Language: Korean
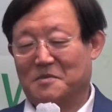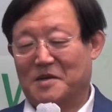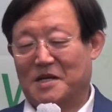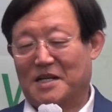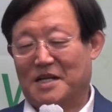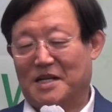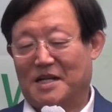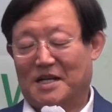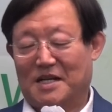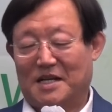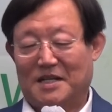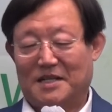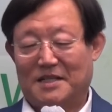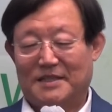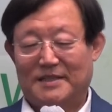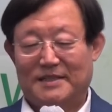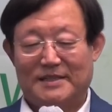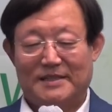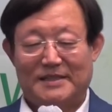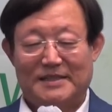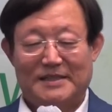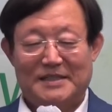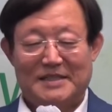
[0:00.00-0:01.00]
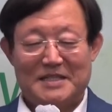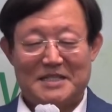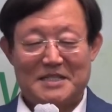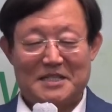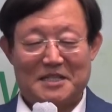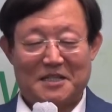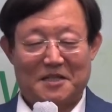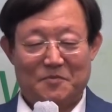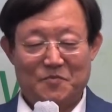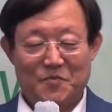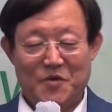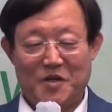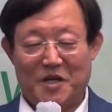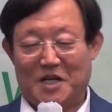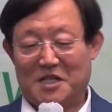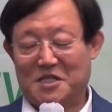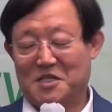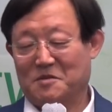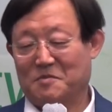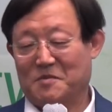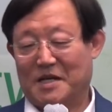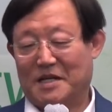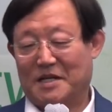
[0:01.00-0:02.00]
말라.
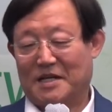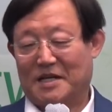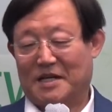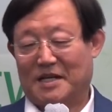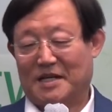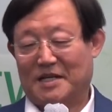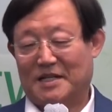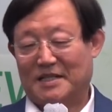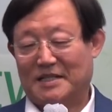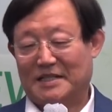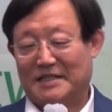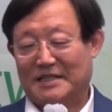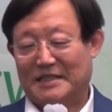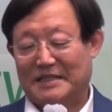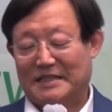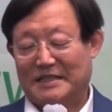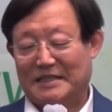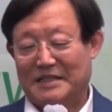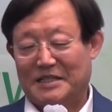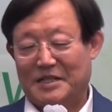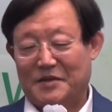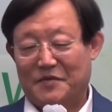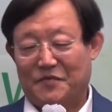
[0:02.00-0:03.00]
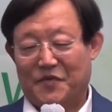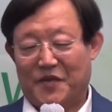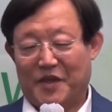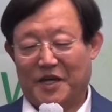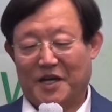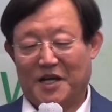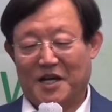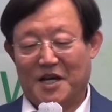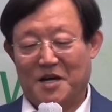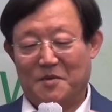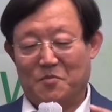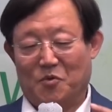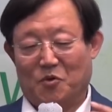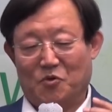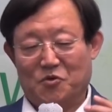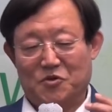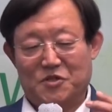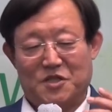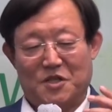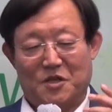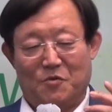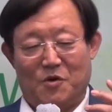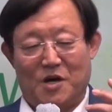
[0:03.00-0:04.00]
염려하지 말라. 내가
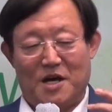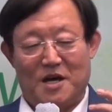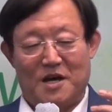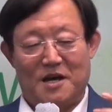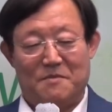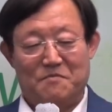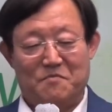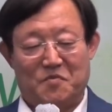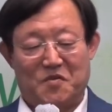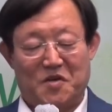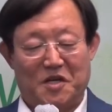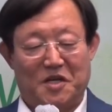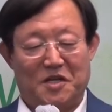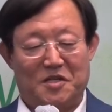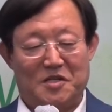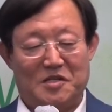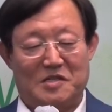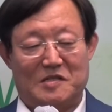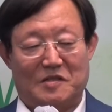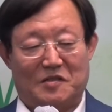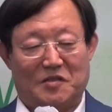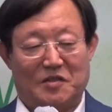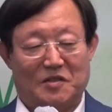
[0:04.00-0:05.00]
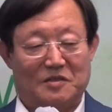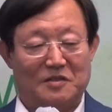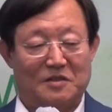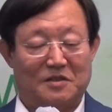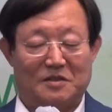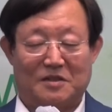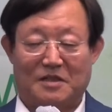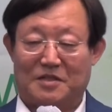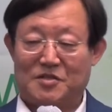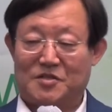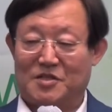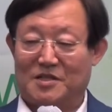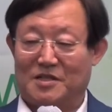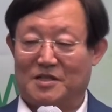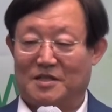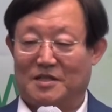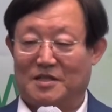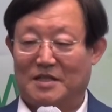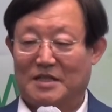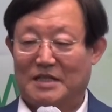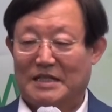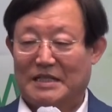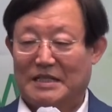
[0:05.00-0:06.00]
모세와 함께 있었던 것
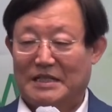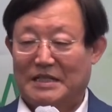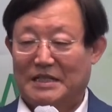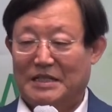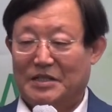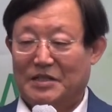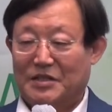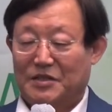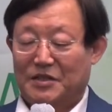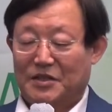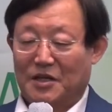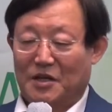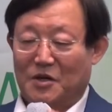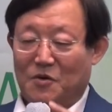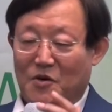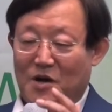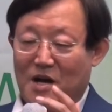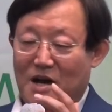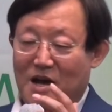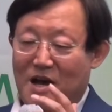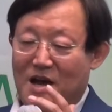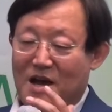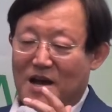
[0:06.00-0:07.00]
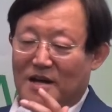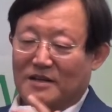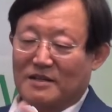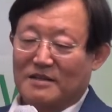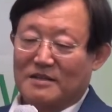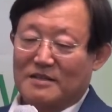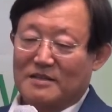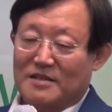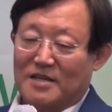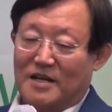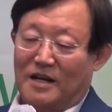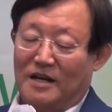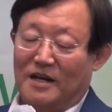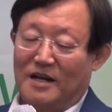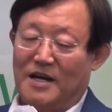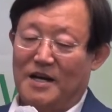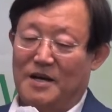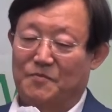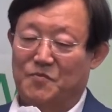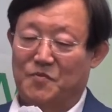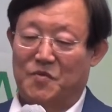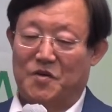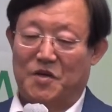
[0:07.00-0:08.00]
같이 너와 항상
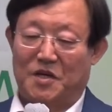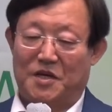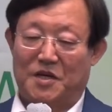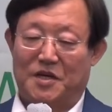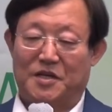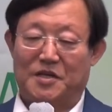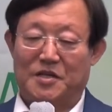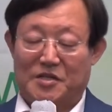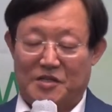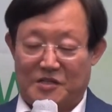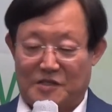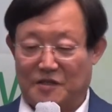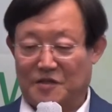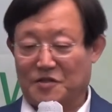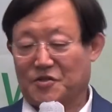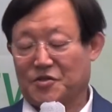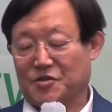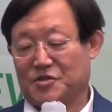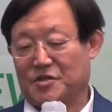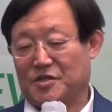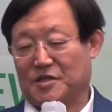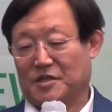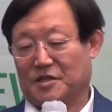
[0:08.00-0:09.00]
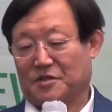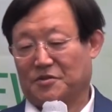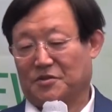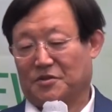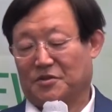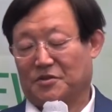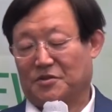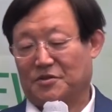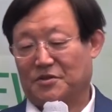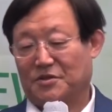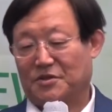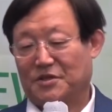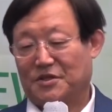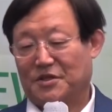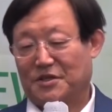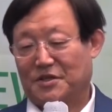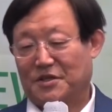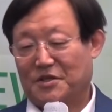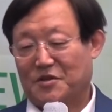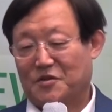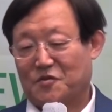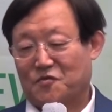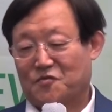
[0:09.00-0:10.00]
함께 있을 것이라고
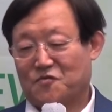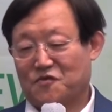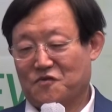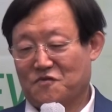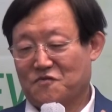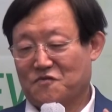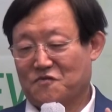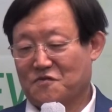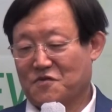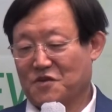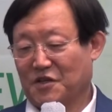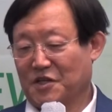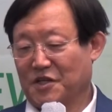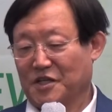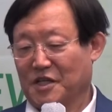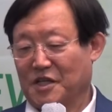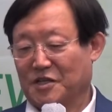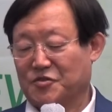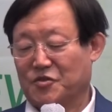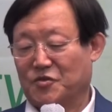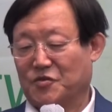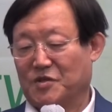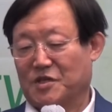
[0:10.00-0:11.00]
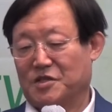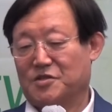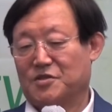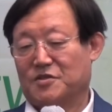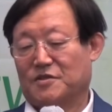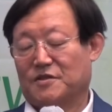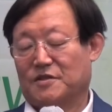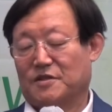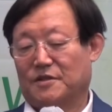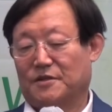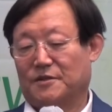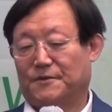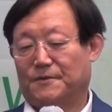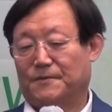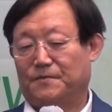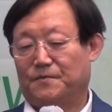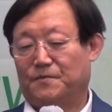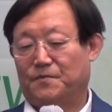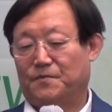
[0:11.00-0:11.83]
굳건히 약속하셨어요.